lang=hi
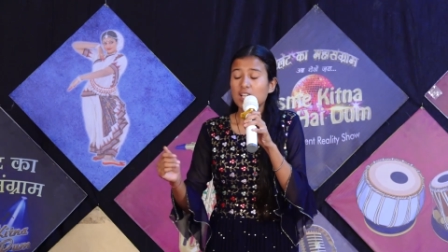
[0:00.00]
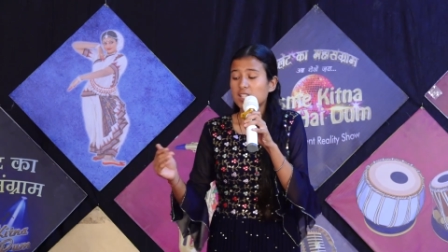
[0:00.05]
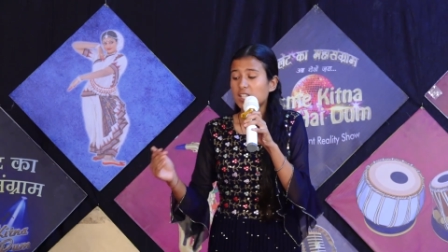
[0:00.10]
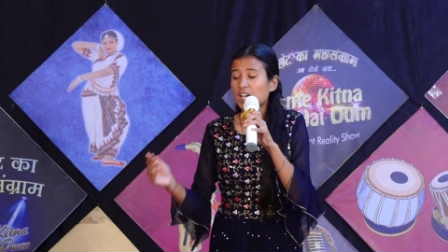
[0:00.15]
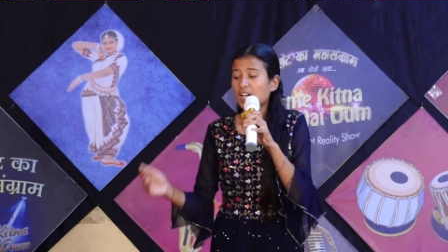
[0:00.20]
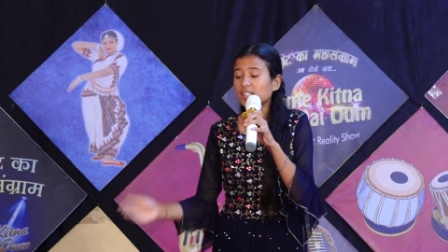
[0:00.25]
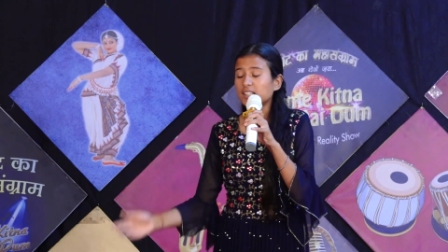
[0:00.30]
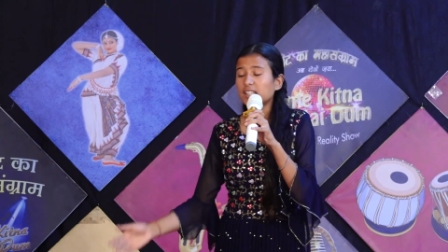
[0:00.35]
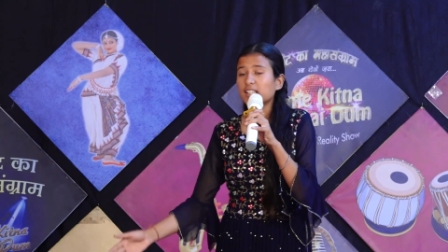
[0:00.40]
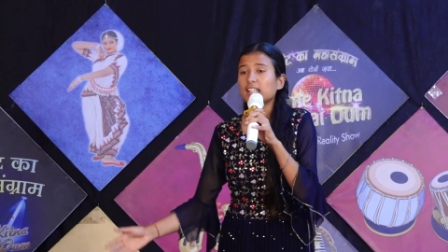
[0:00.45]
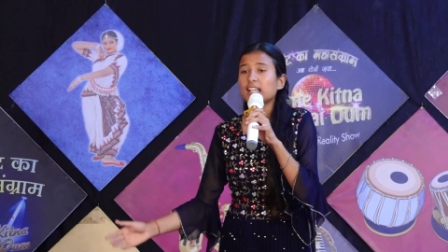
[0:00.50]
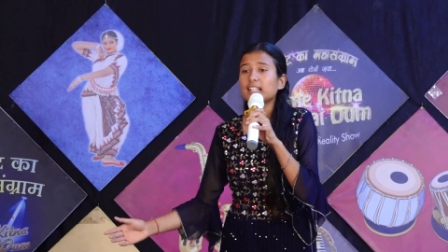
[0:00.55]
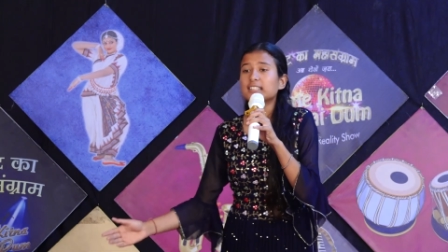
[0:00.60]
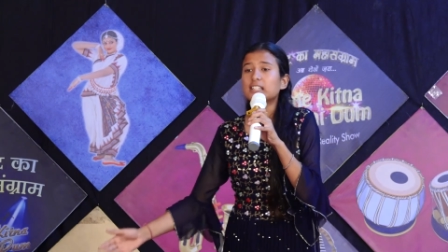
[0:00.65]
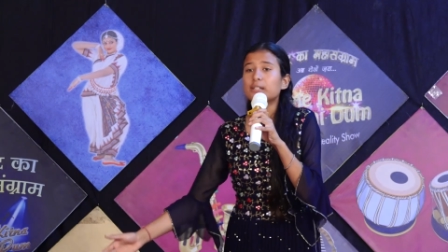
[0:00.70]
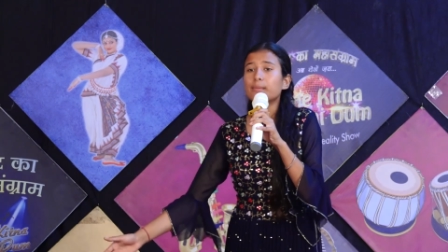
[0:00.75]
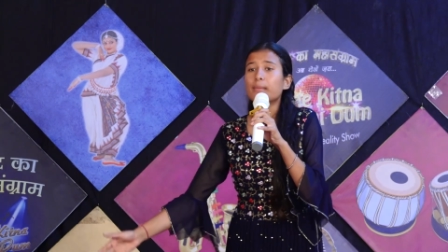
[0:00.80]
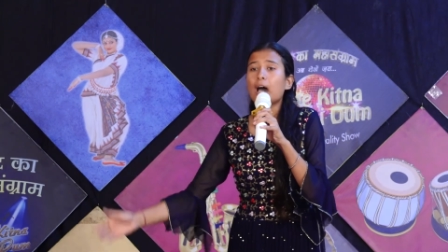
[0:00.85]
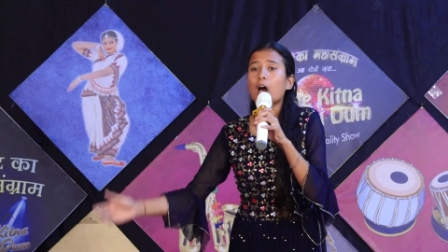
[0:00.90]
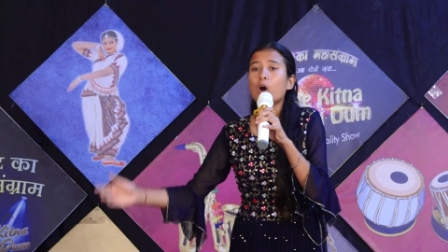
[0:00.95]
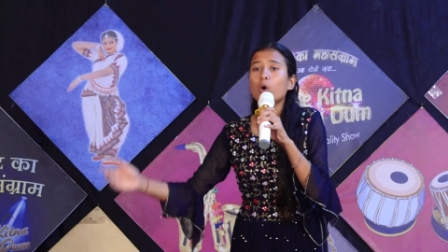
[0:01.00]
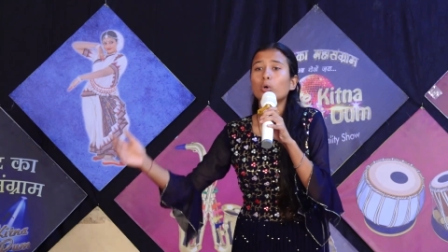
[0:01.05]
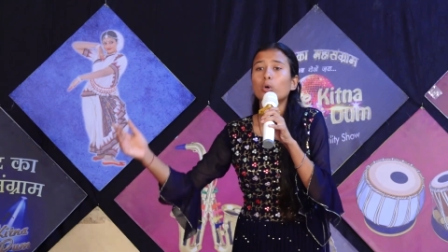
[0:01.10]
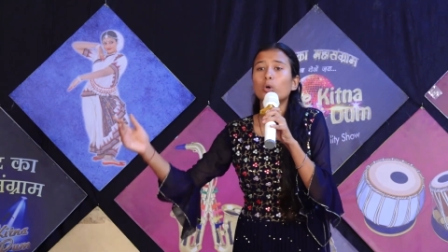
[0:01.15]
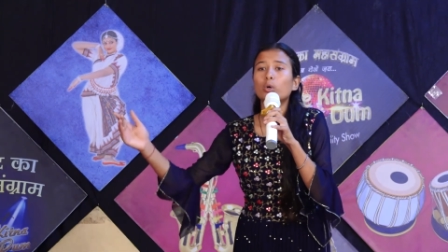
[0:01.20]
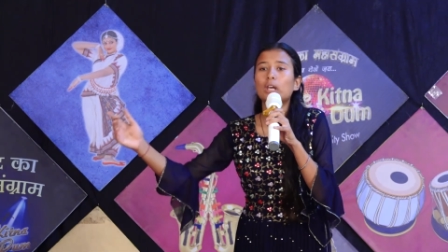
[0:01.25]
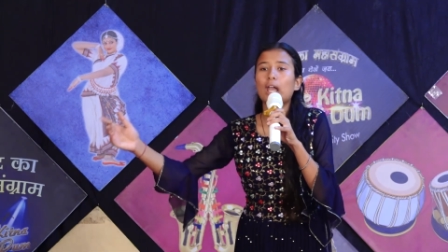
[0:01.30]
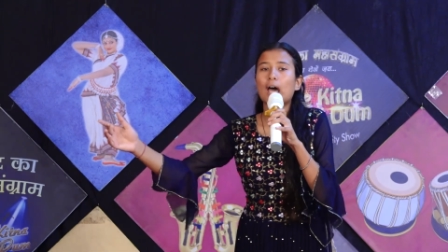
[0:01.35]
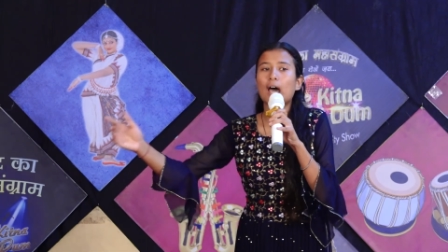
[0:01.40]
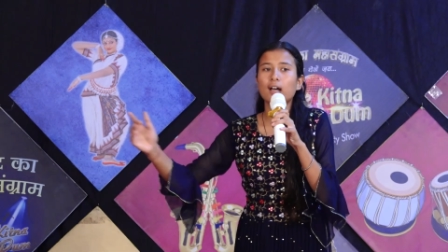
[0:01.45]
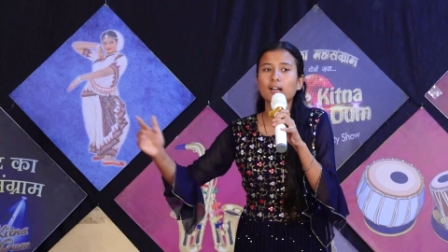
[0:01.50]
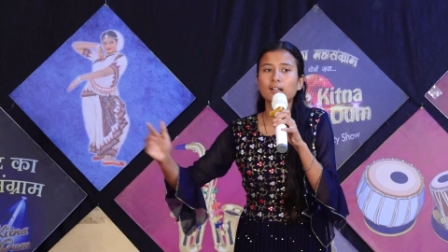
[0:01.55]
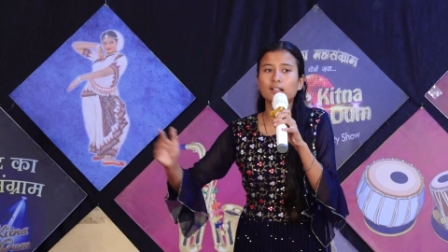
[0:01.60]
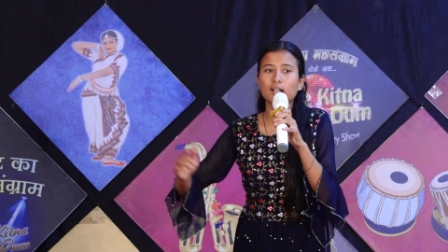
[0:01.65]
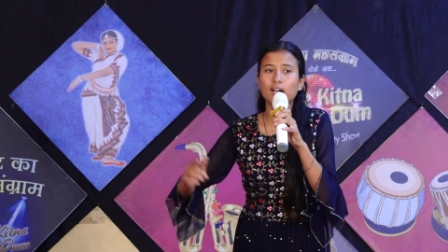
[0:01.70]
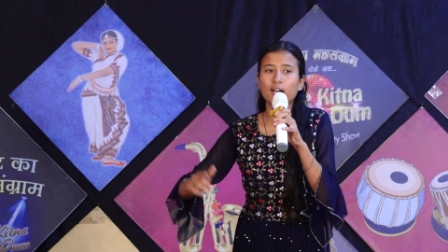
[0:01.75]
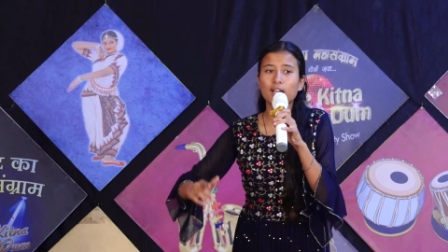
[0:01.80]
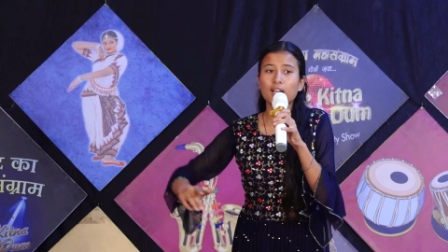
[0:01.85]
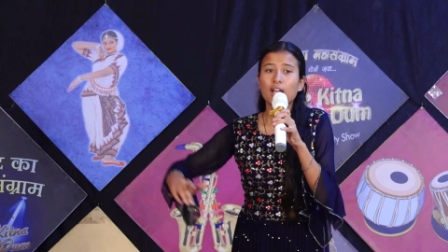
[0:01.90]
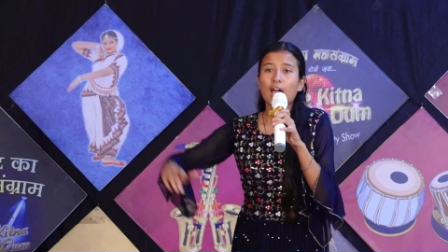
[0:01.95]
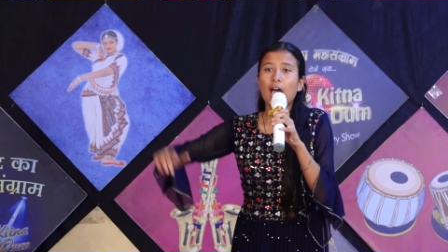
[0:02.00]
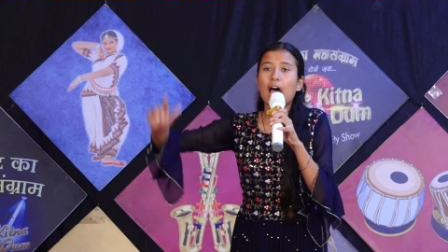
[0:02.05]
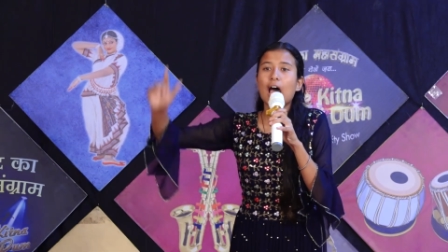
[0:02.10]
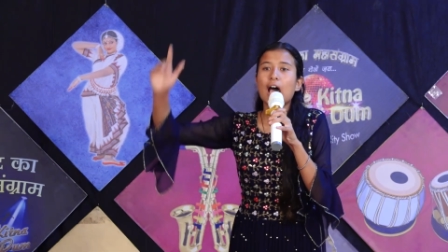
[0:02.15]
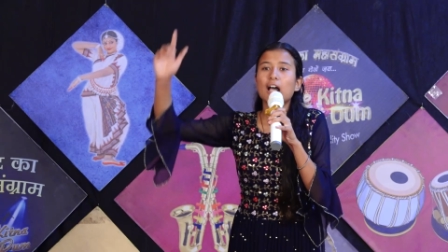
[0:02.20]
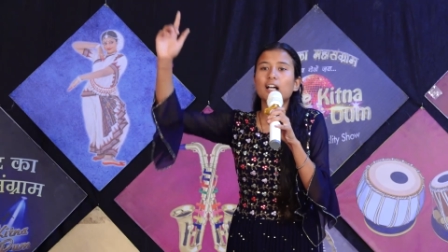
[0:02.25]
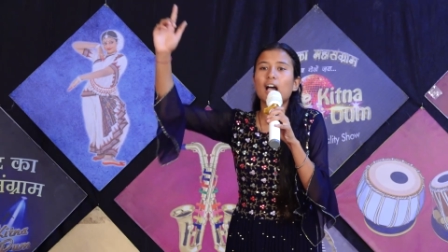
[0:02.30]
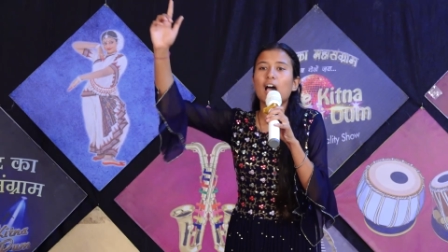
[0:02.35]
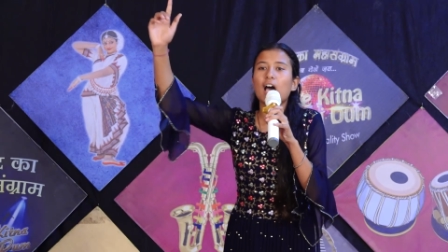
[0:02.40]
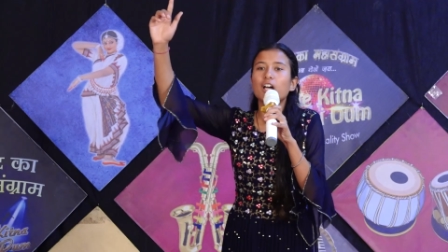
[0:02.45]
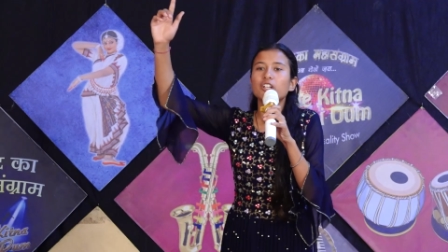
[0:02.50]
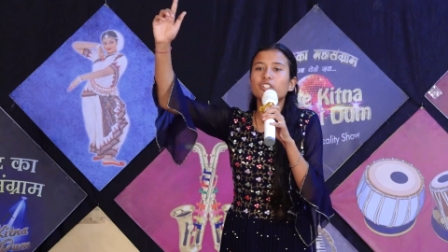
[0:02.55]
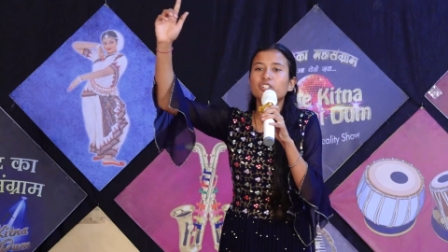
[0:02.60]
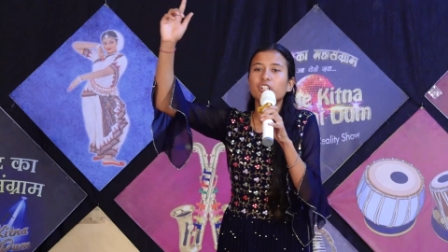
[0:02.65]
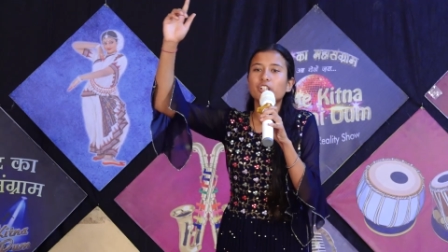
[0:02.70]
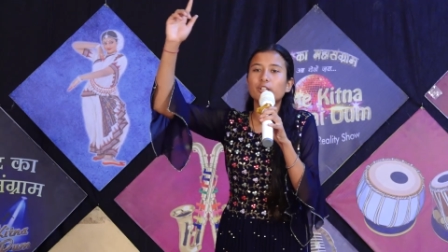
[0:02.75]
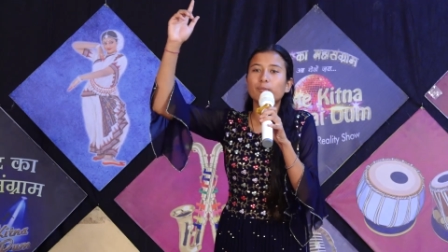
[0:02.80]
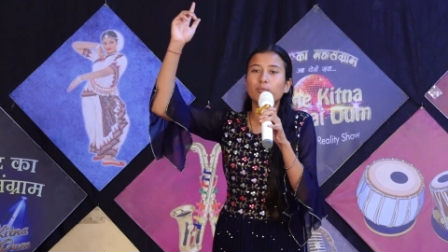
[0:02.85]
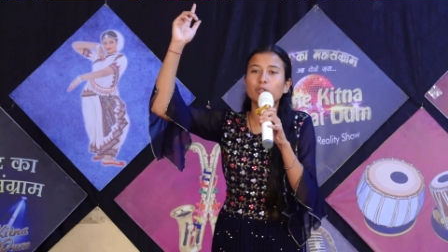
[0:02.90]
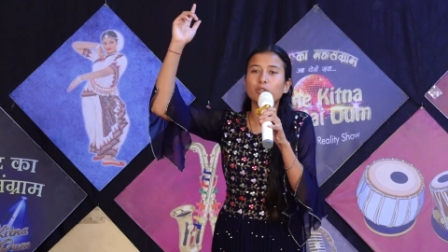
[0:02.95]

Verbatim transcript: धरती की सीमाओं को लांग कर आकाश की